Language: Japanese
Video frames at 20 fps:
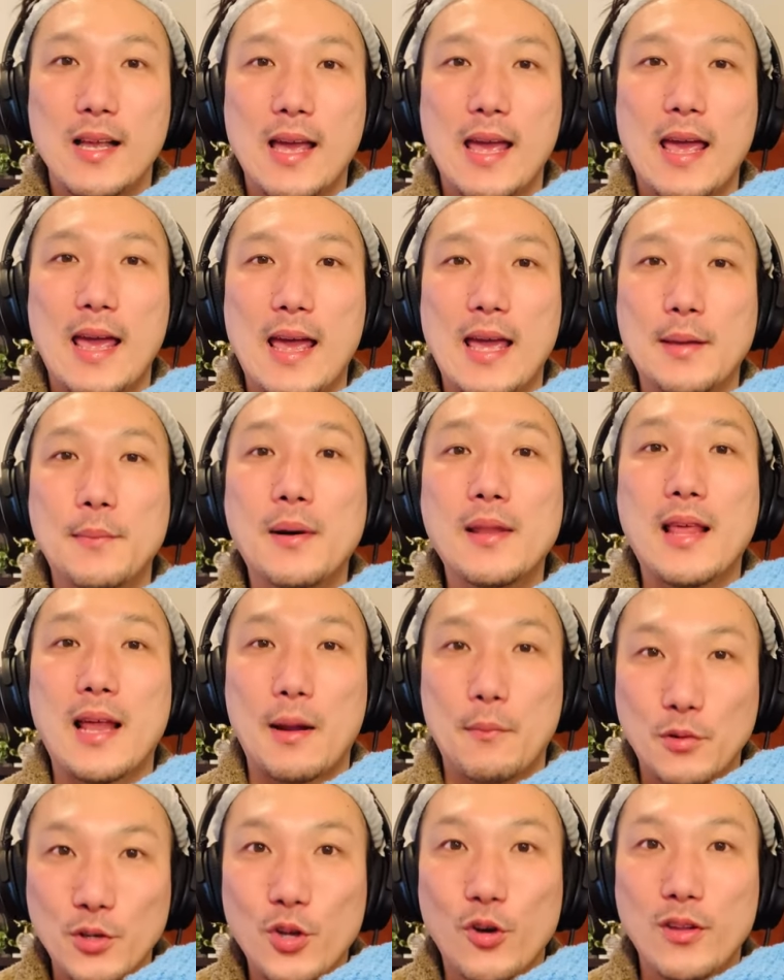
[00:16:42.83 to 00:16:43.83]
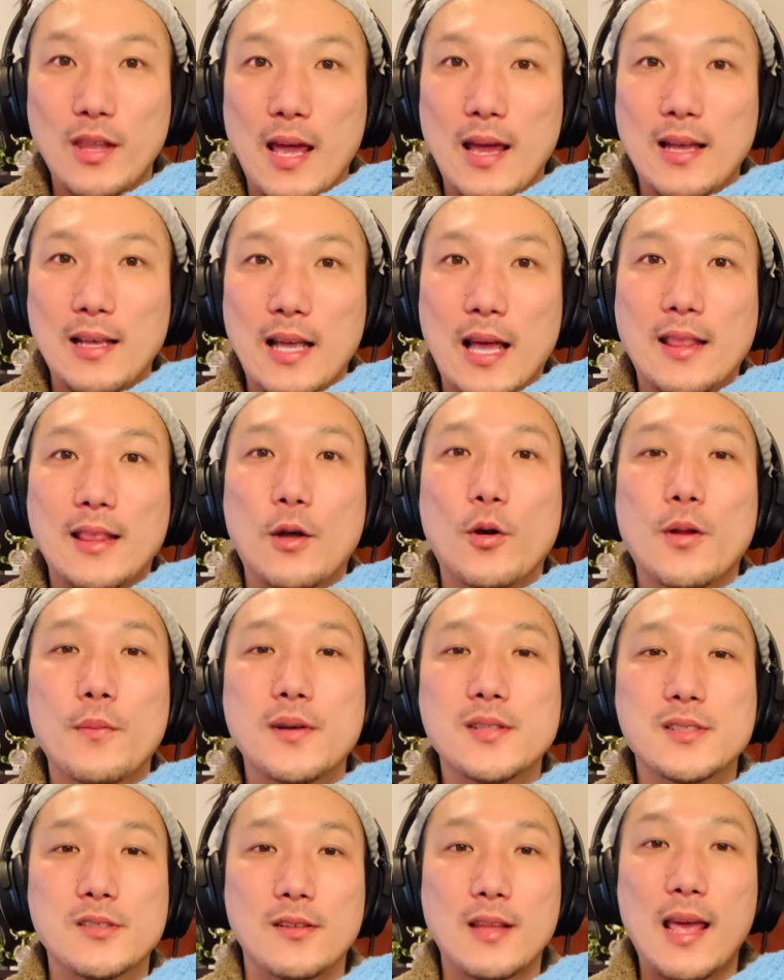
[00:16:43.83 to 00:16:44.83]
えー、今なら無料でやっており
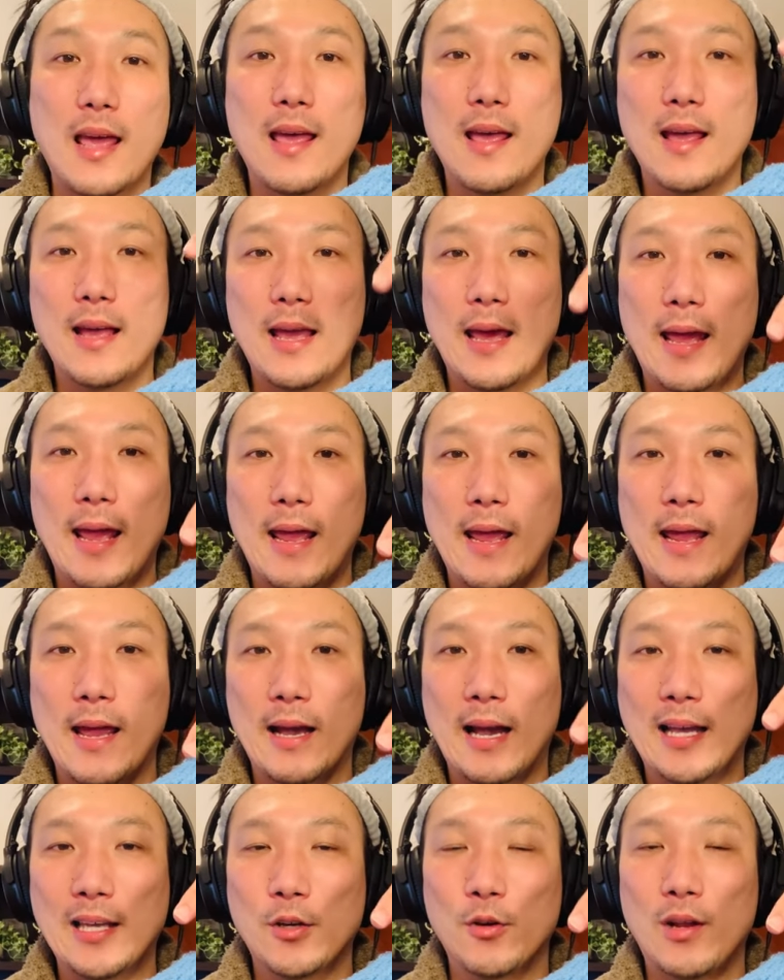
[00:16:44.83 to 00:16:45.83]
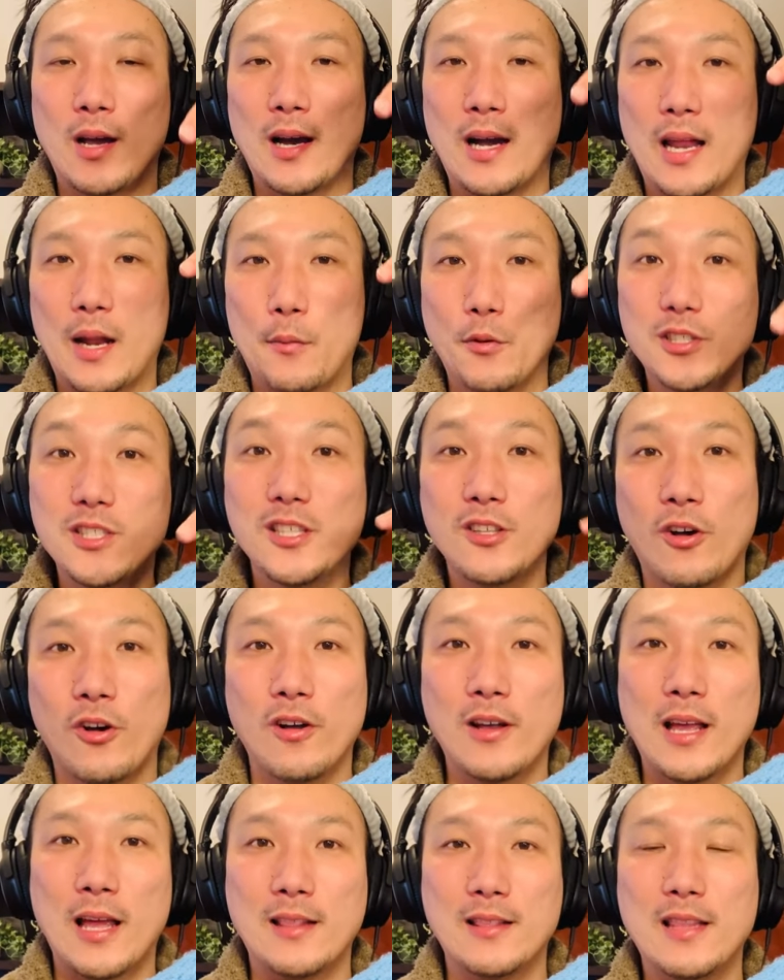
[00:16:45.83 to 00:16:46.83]
ますので、えー、概要欄からポチッと
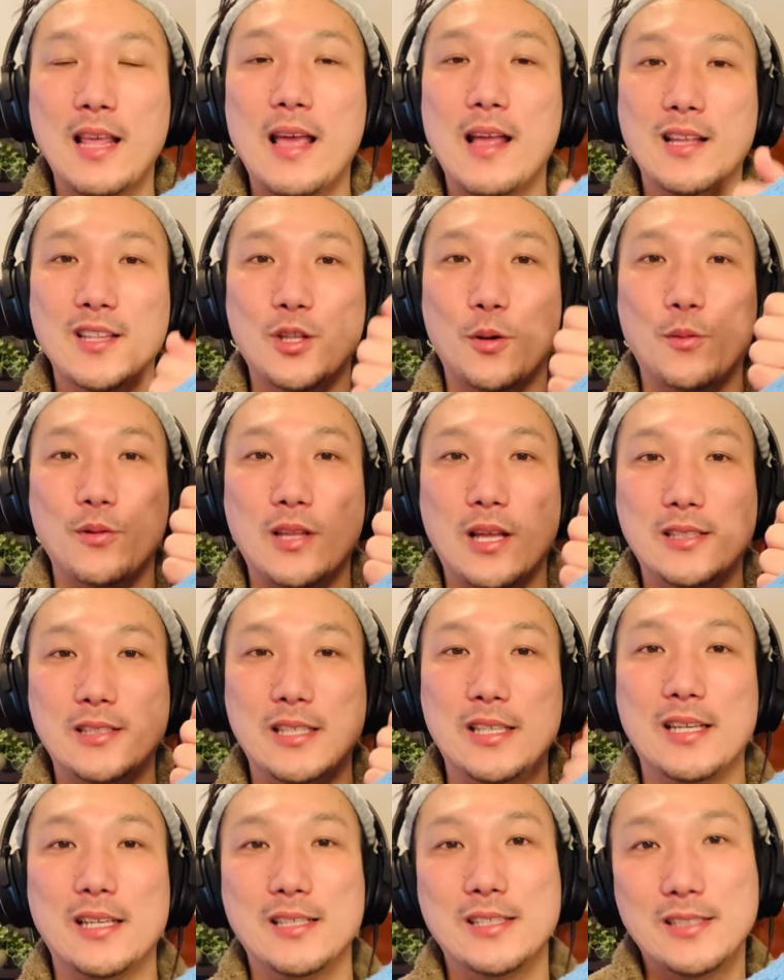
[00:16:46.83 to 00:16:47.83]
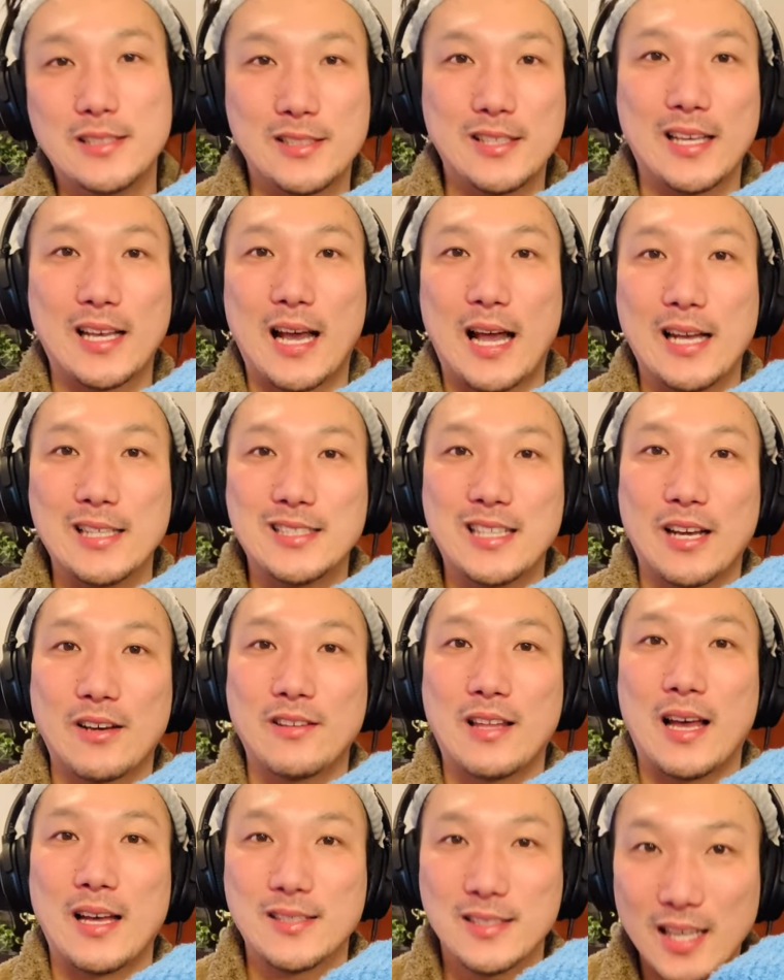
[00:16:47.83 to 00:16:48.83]
やって友達追加して
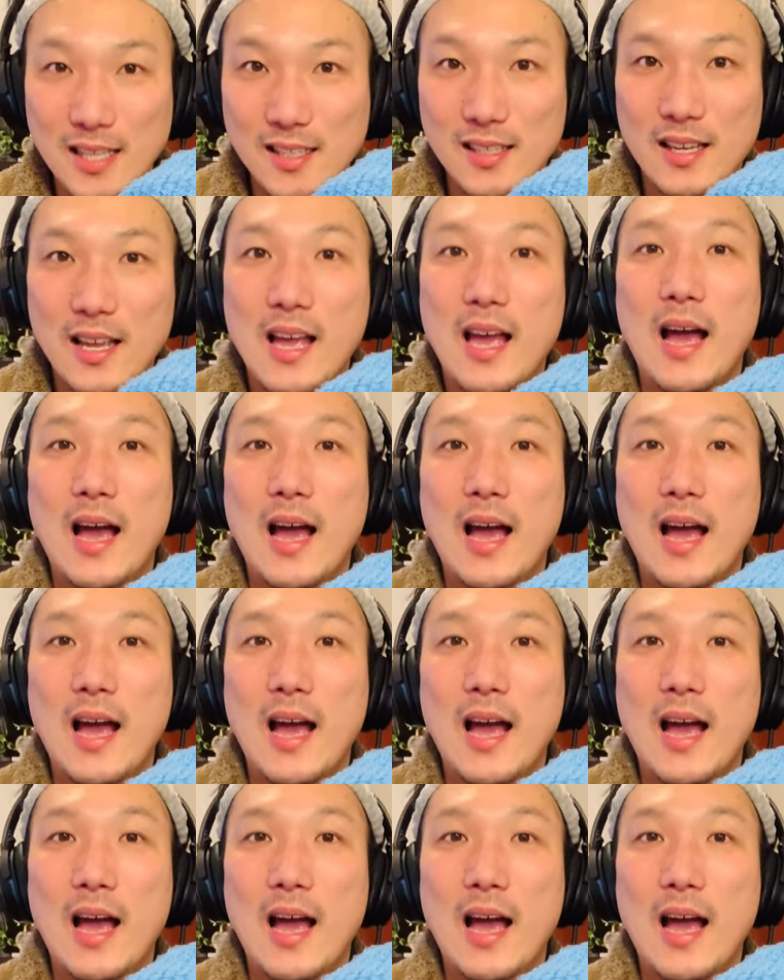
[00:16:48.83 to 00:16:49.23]
ください。